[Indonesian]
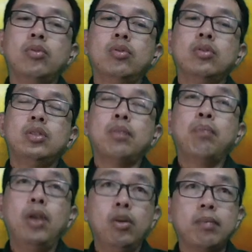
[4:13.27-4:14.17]

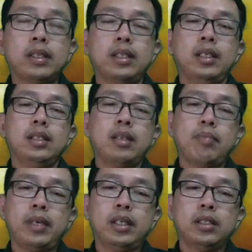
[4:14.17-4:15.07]
sebelum Masehi
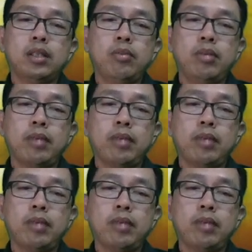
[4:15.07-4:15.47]
sampai dengan 1500